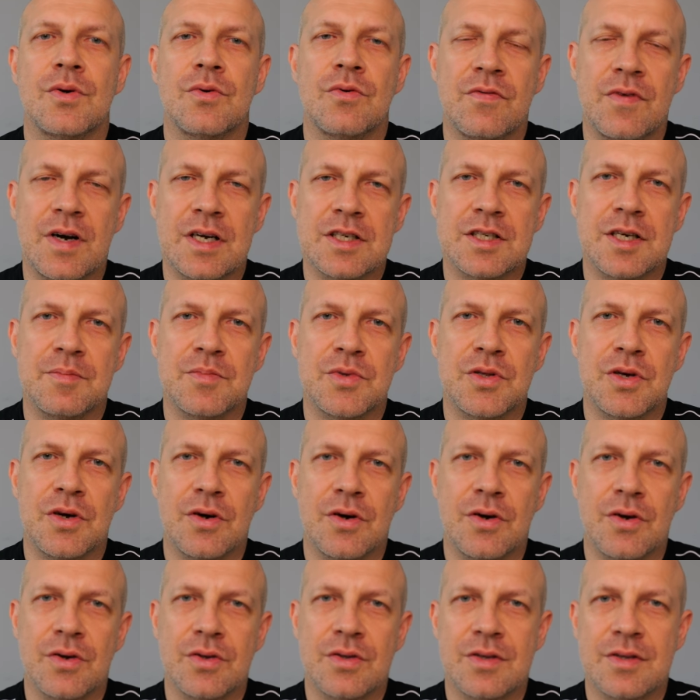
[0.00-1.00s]
uważam
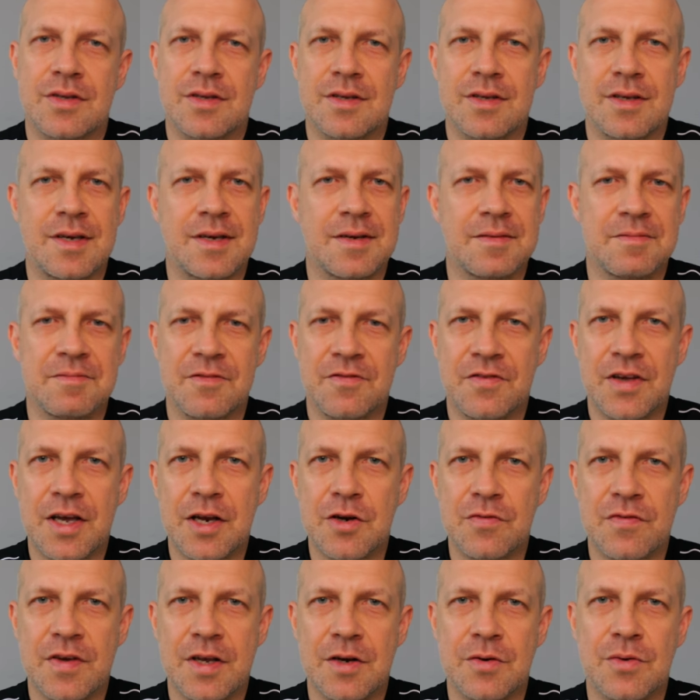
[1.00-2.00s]
to od y,
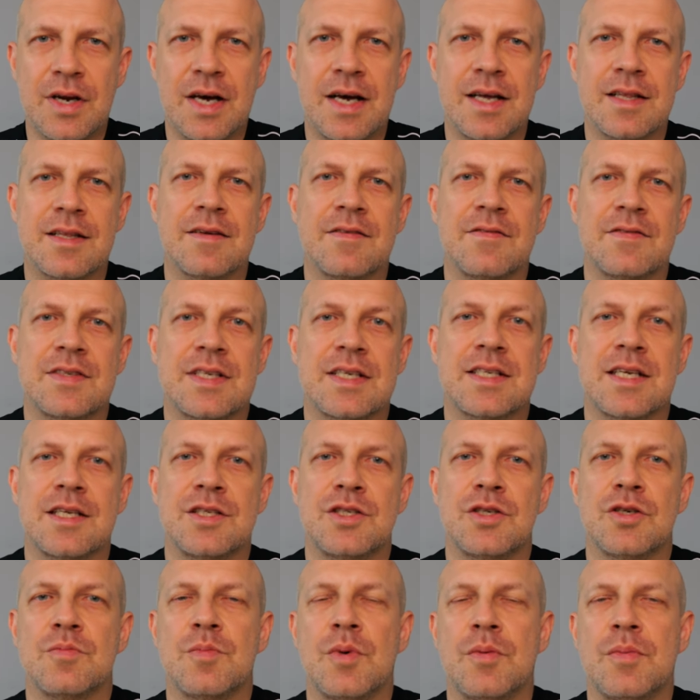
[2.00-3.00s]
wielu, wielu lat, w
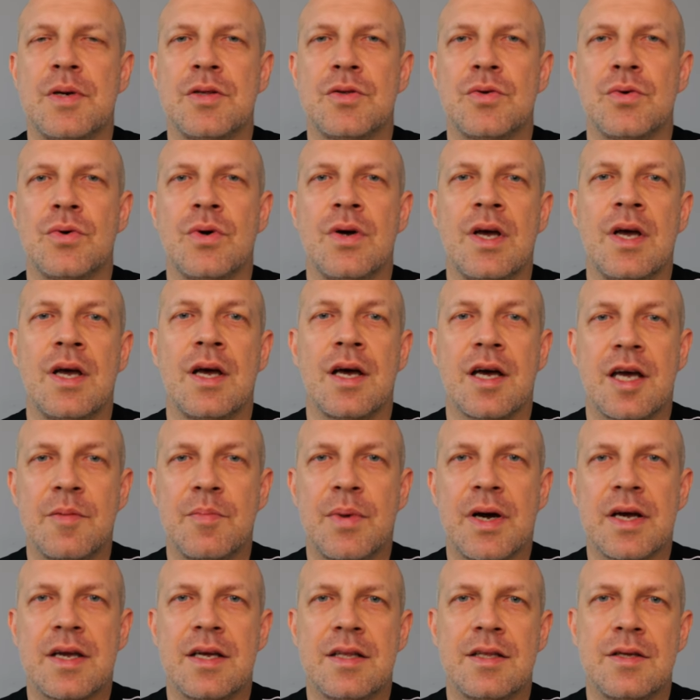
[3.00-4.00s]
zasadzie od momentu
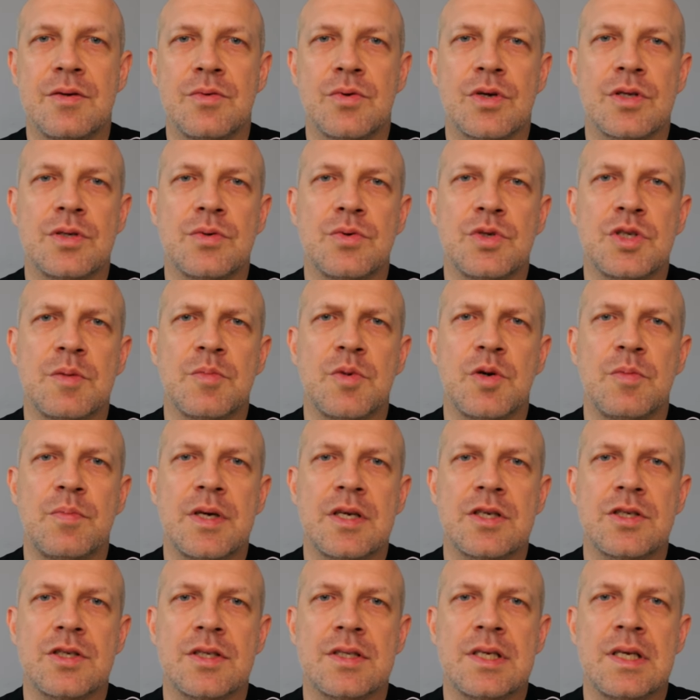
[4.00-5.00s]
chyba, kiedy urodził się mój
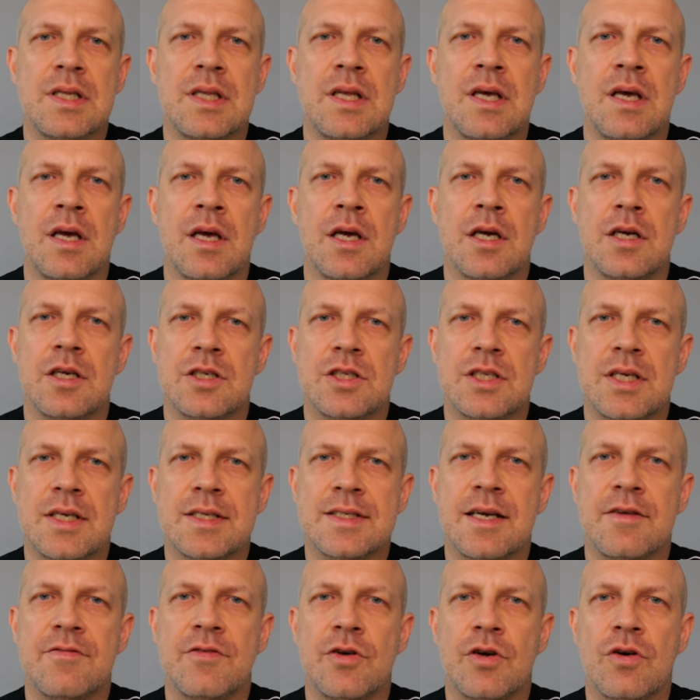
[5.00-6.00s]
pierwszy syn, że
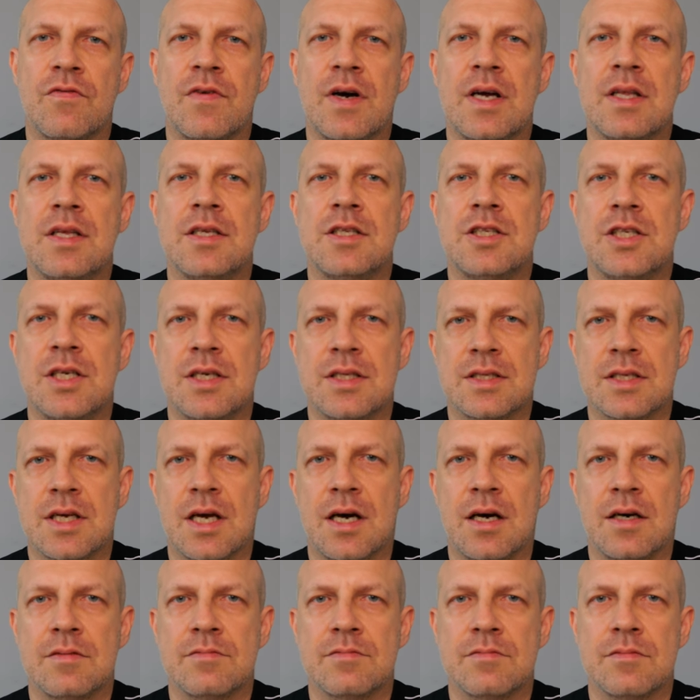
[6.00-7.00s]
za wychowanie
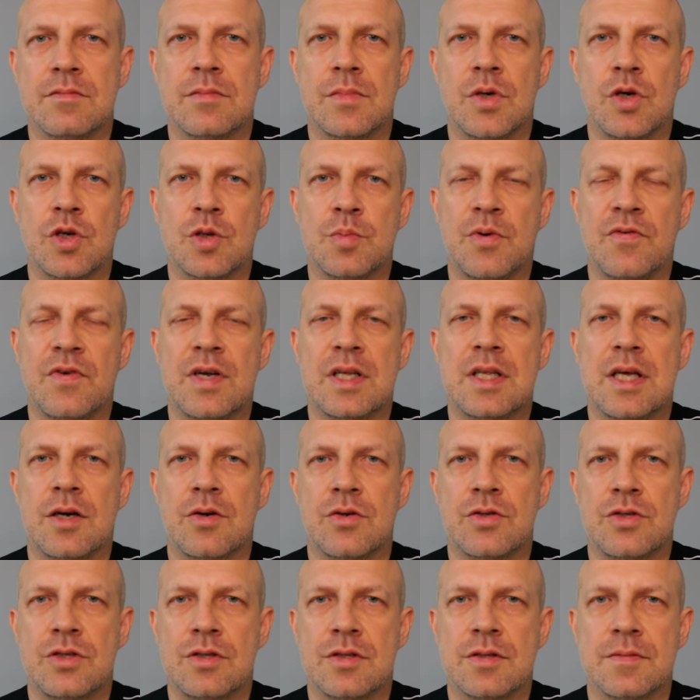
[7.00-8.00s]
dziecka odpowiada
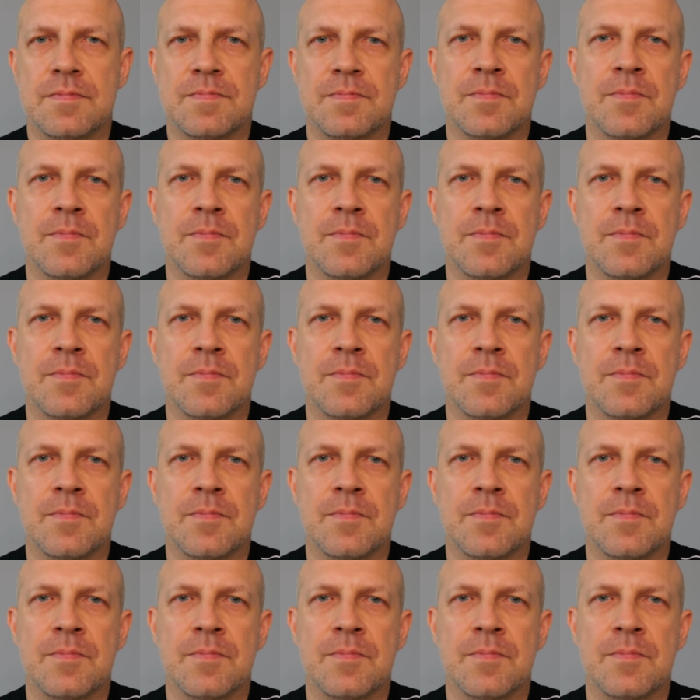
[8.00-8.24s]
rodzic.